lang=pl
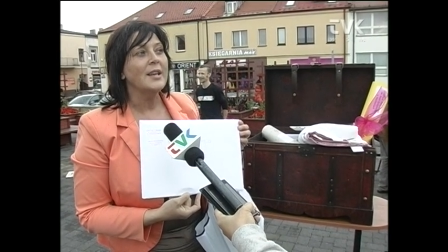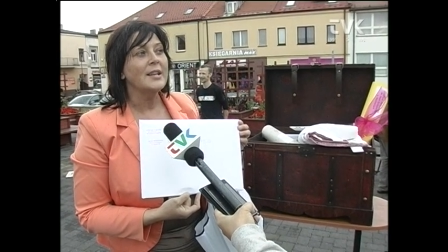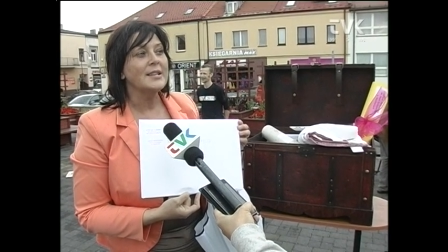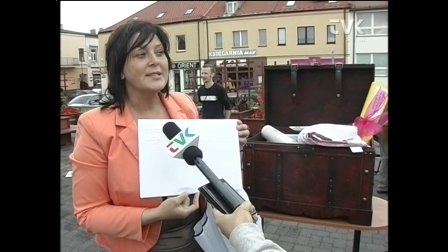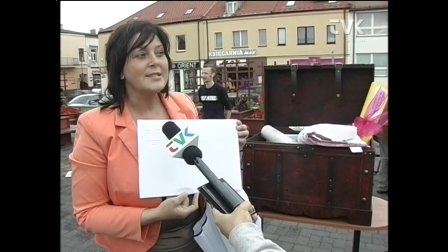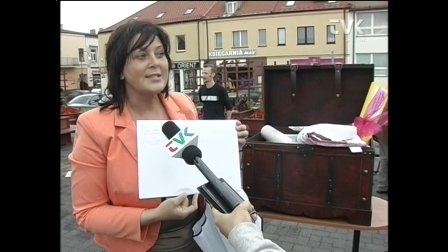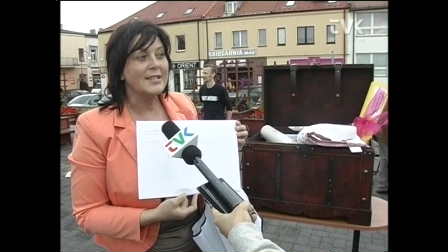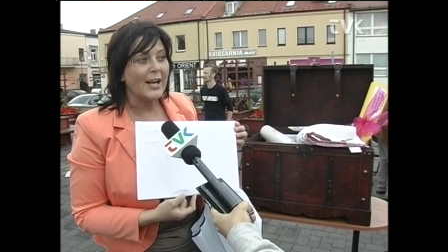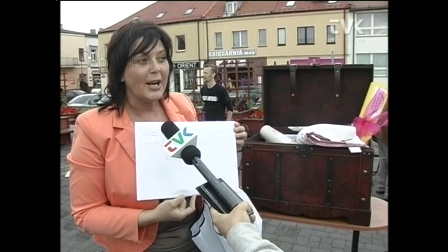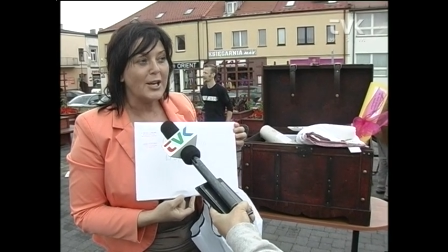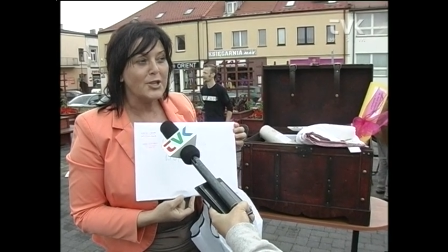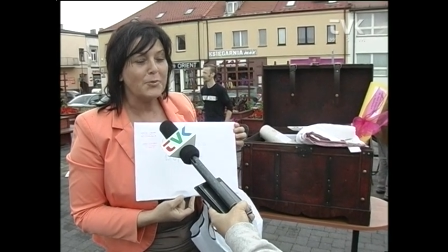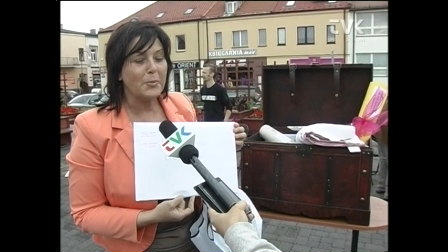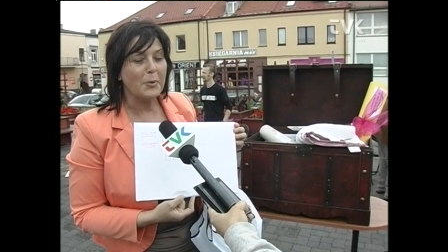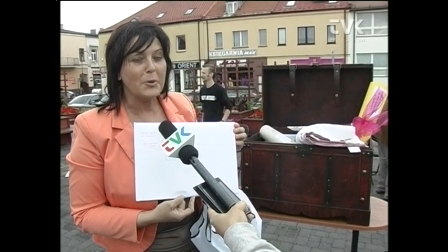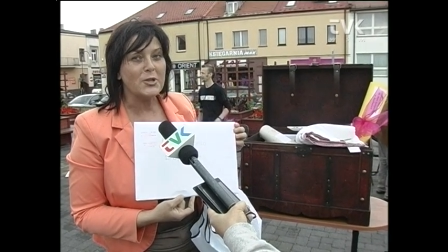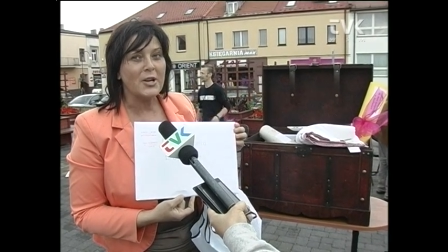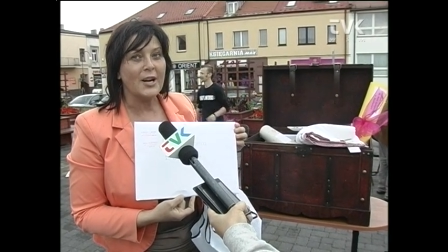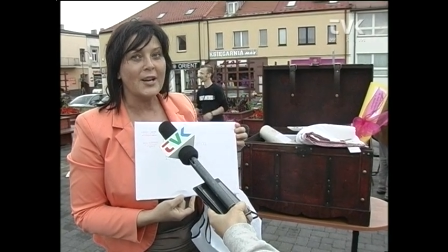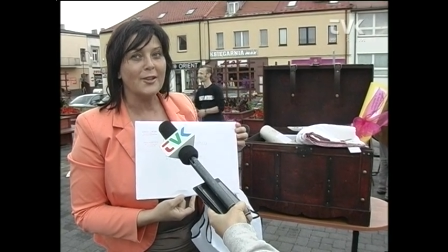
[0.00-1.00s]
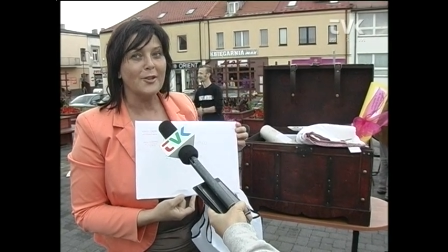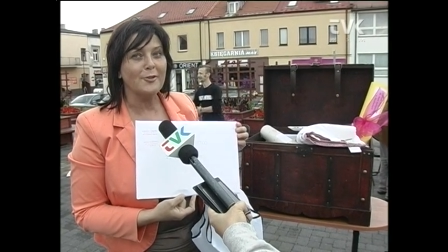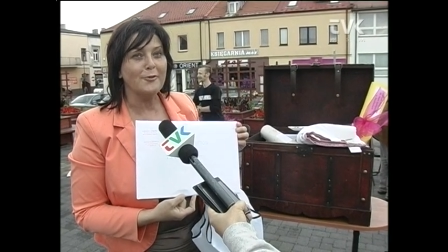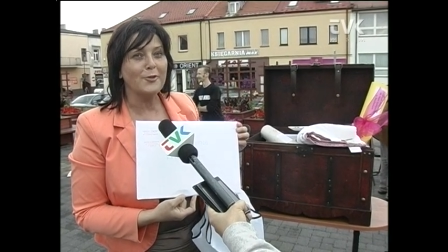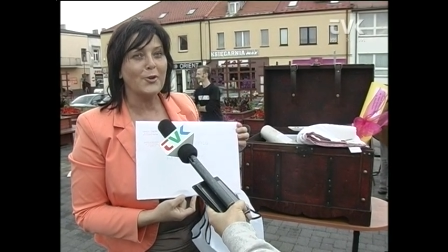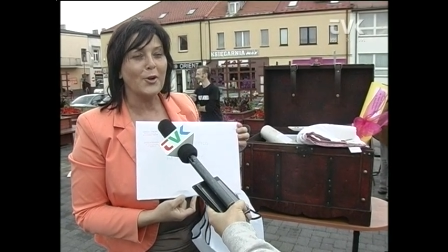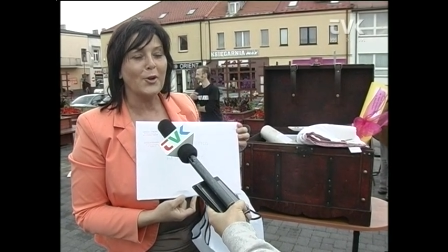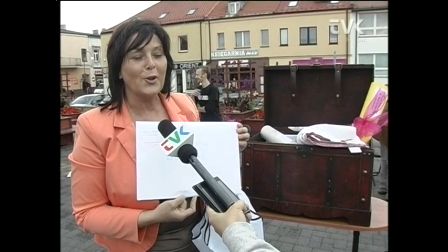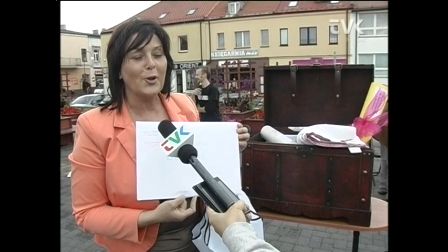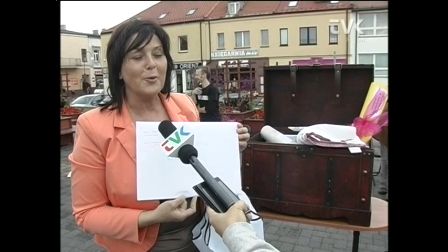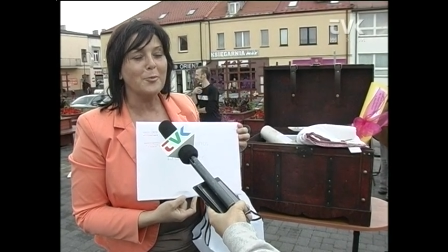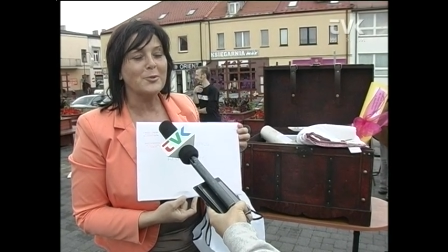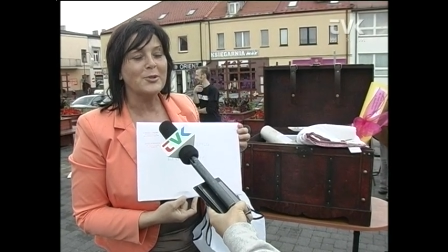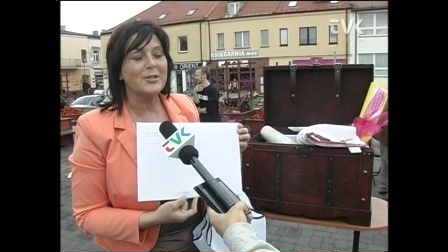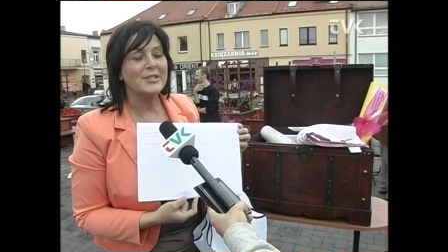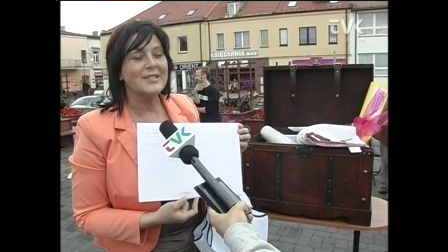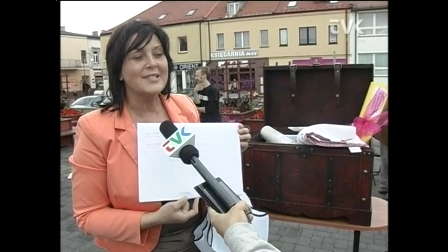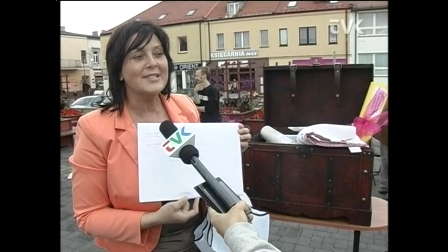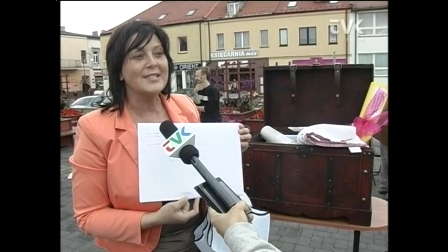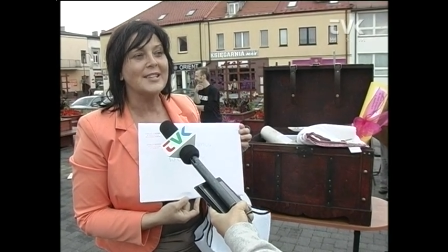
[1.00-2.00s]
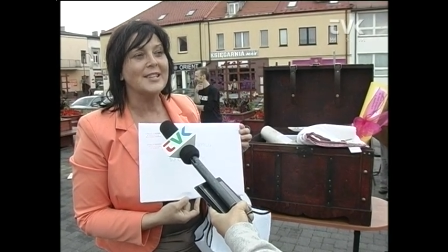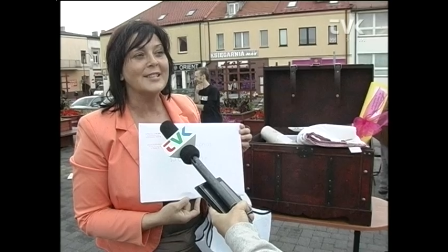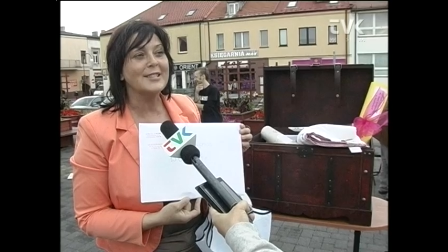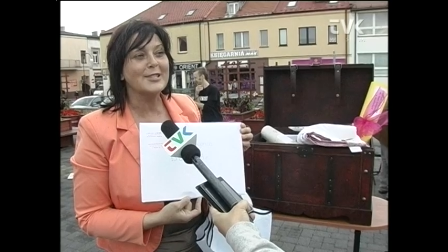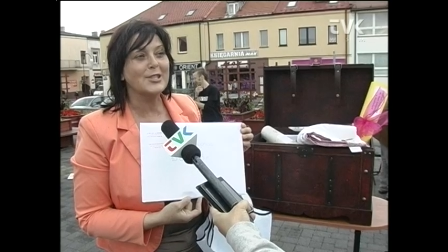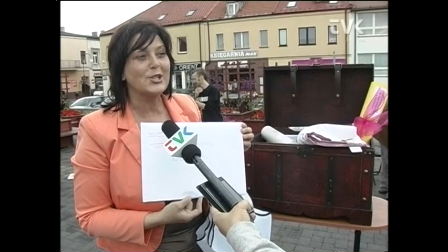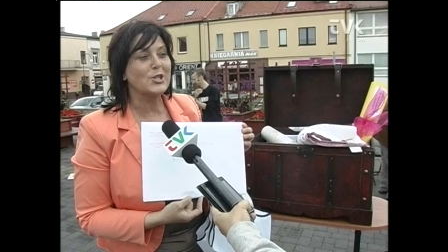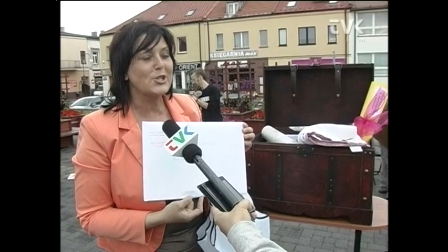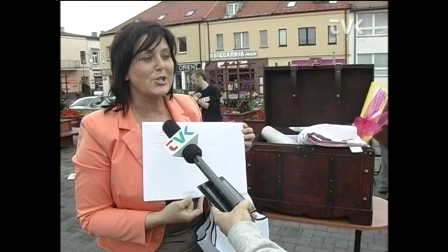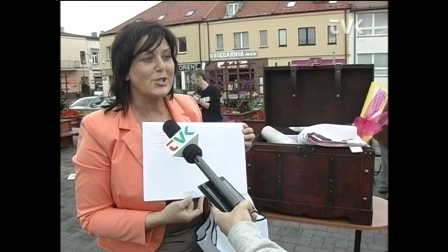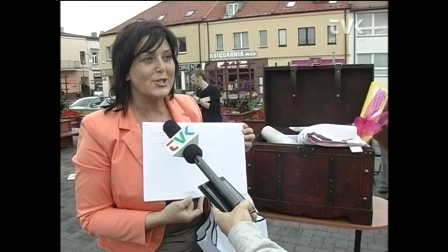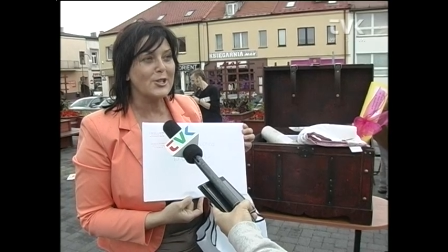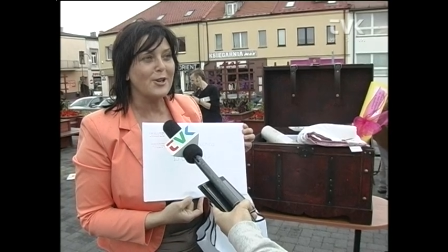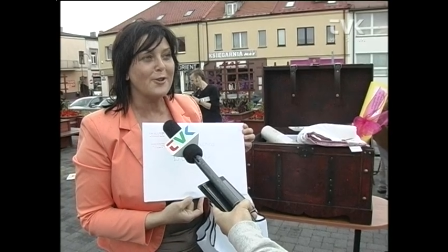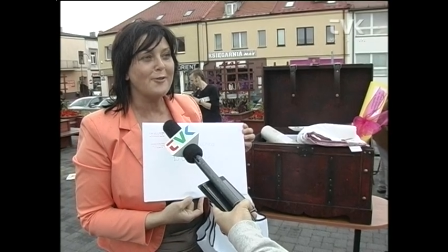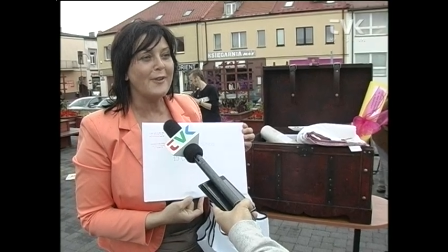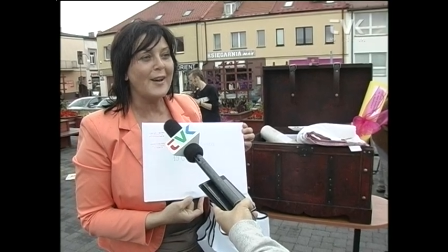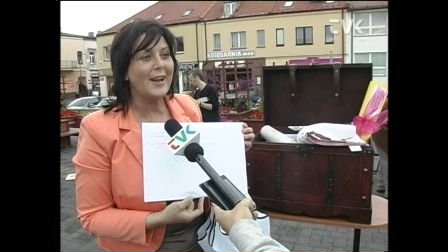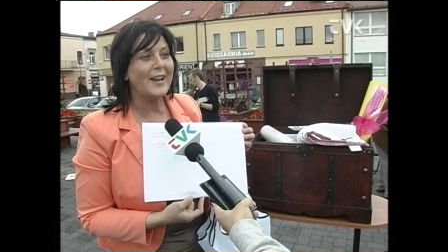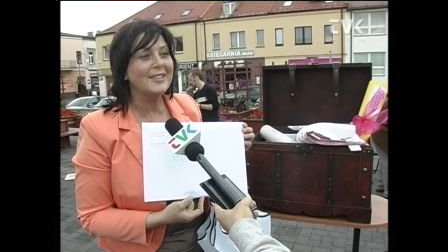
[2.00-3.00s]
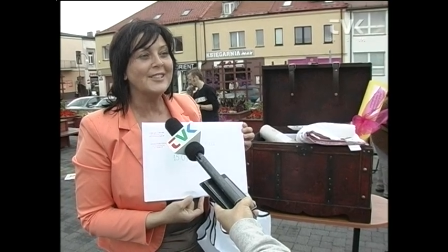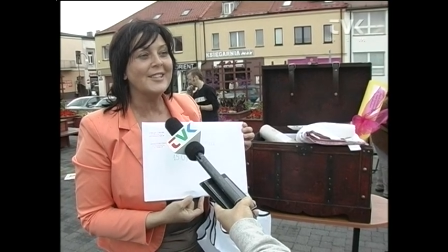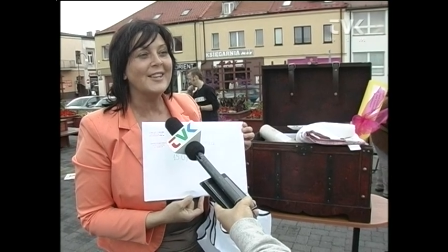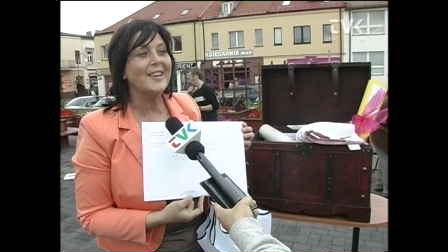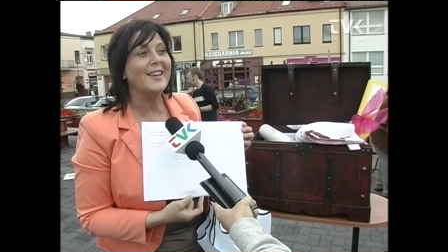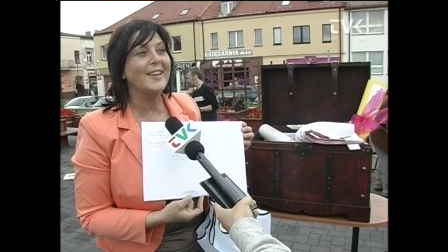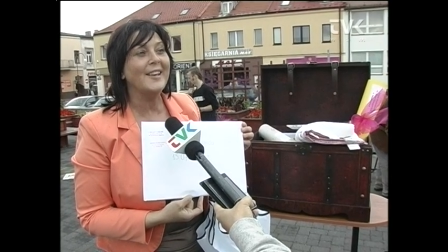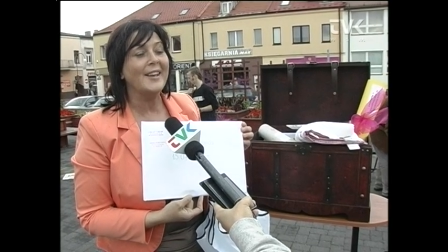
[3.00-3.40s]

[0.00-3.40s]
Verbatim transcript: Straż Pożarną w Konopnicy, skrzyżowanie,